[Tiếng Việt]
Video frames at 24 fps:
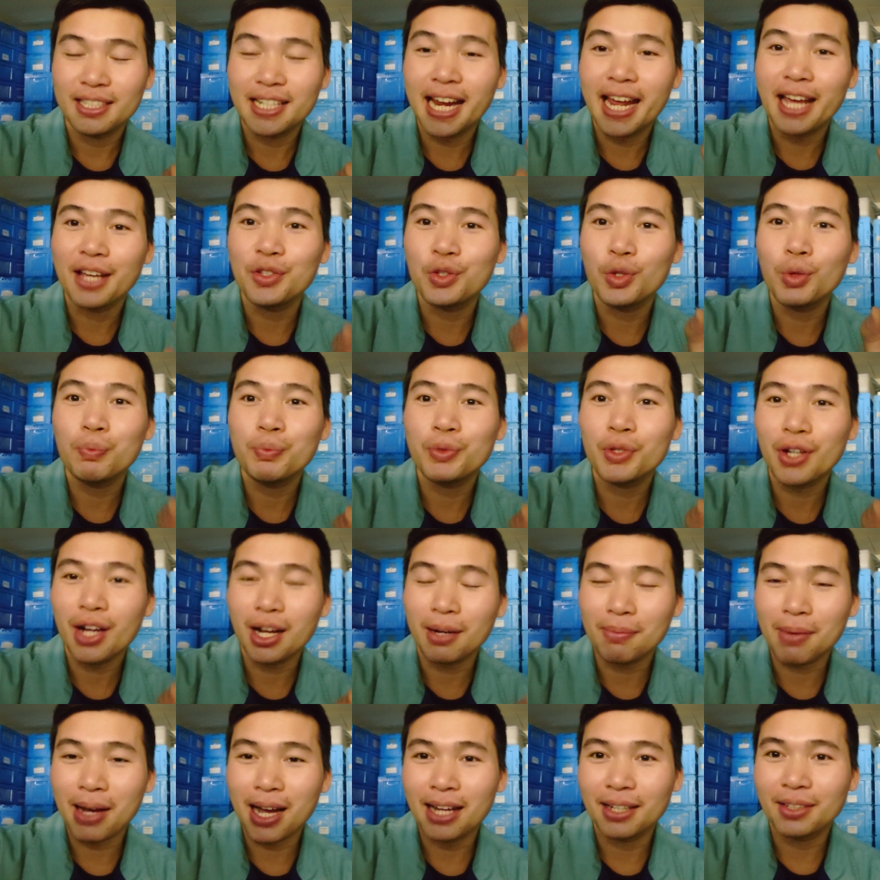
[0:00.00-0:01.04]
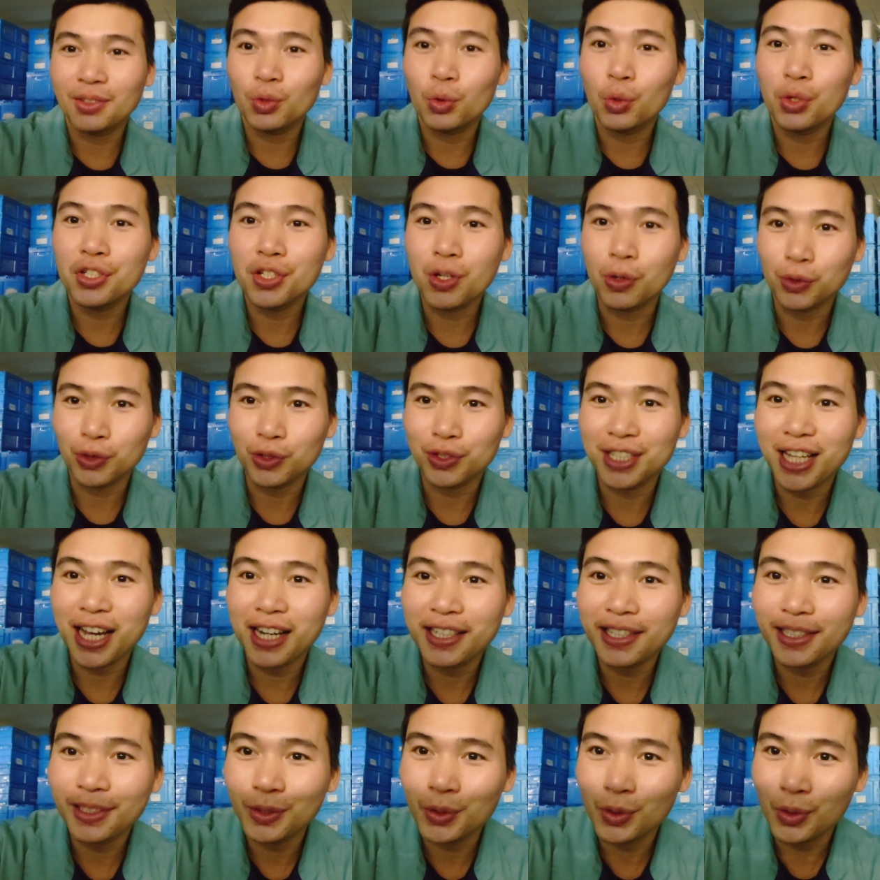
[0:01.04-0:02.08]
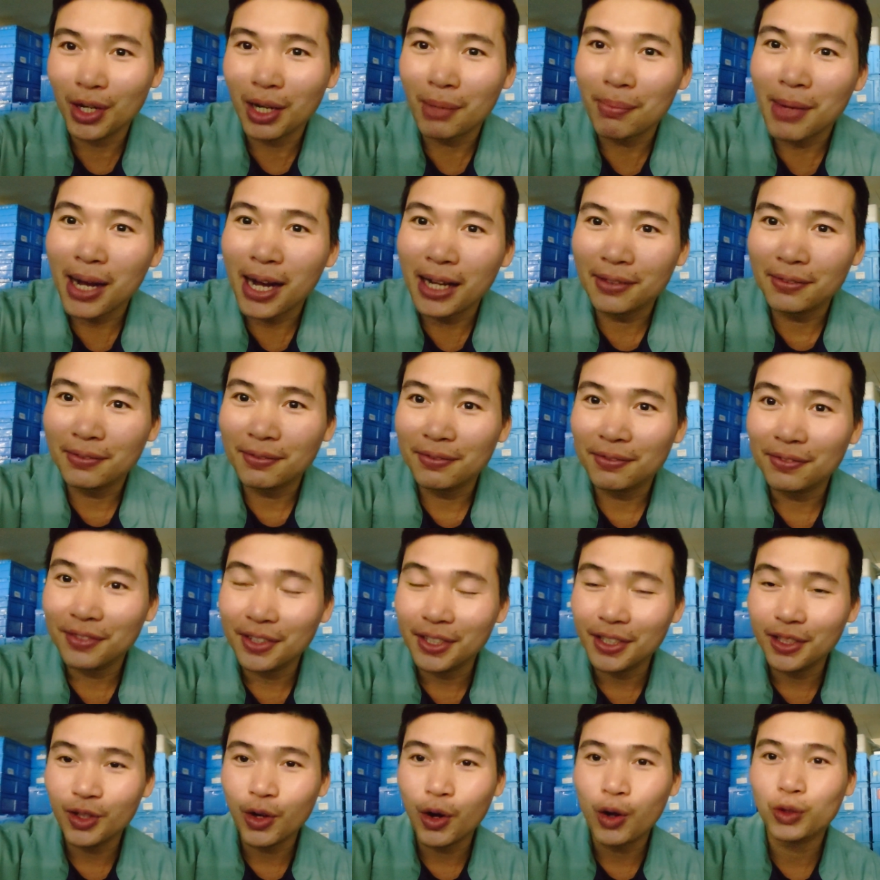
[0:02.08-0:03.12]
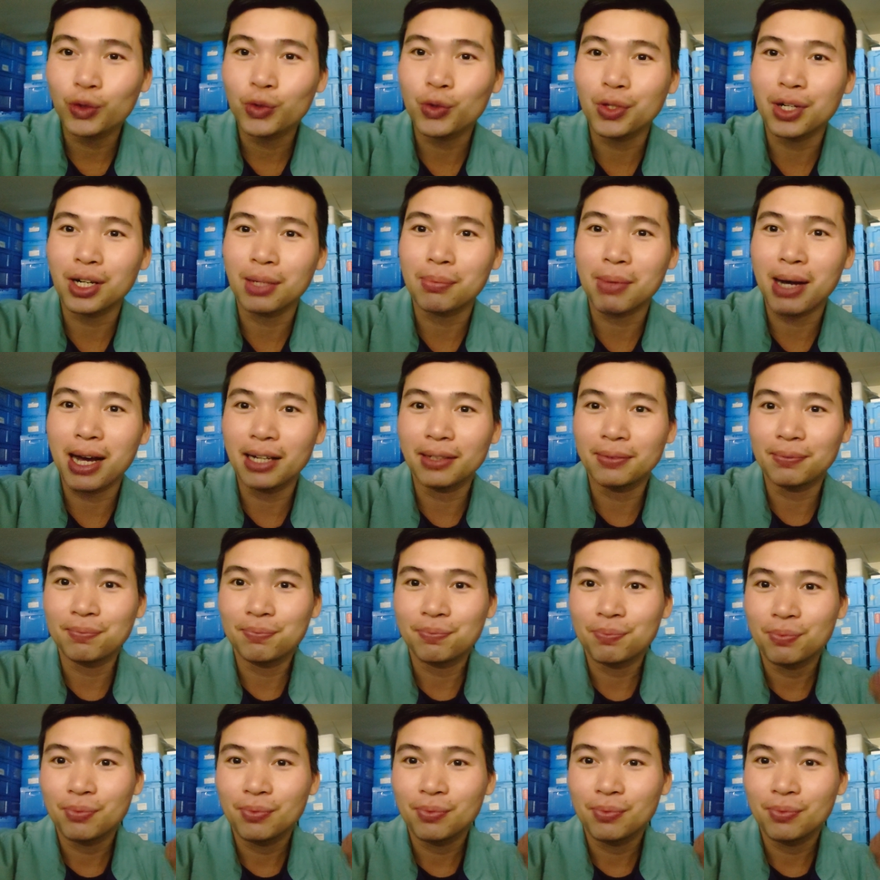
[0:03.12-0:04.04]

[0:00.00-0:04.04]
sẽ giúp cho các bạn nuôi sống cho gia đình của các bạn vợ con của các bạn